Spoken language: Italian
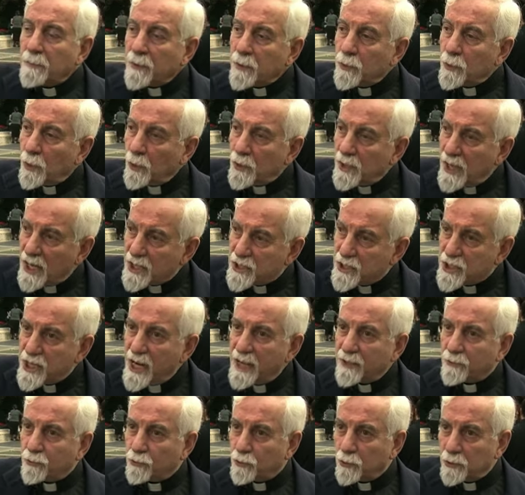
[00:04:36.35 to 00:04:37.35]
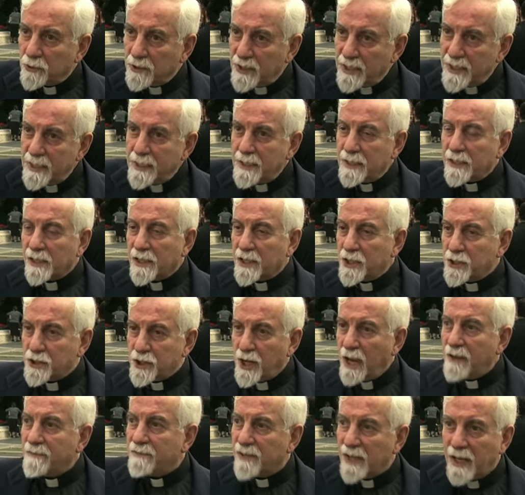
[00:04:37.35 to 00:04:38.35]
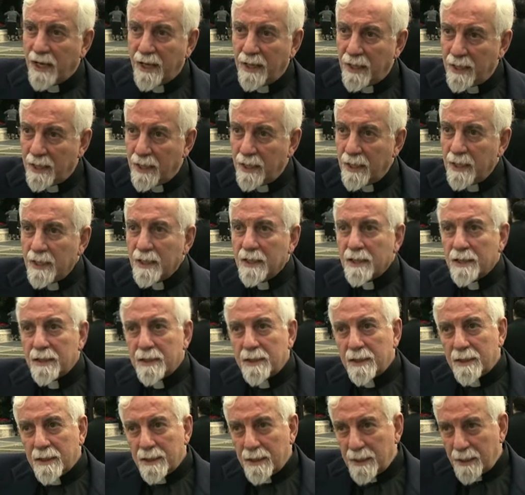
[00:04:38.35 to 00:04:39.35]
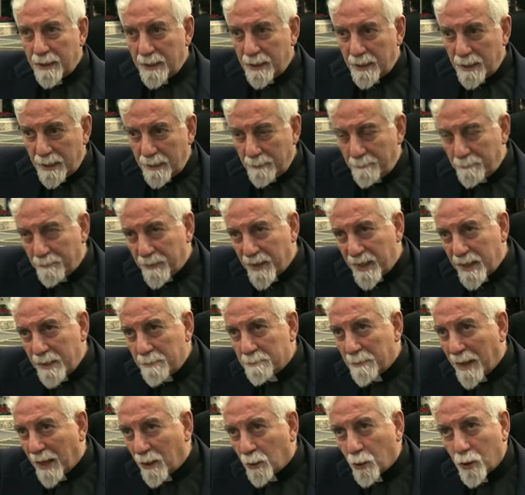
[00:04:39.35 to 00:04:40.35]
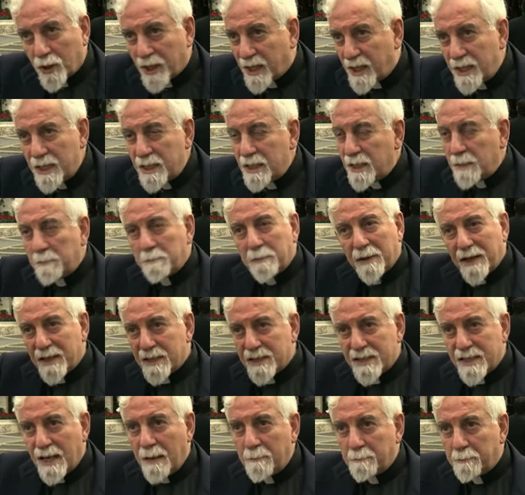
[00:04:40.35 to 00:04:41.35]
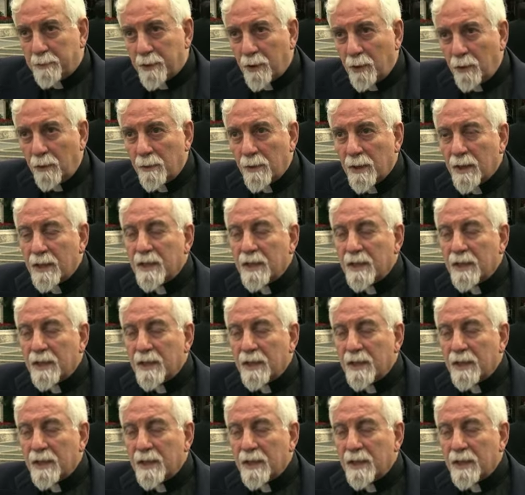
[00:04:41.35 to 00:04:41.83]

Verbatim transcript: non accetto di ricevere i, i marocchini, per esempio,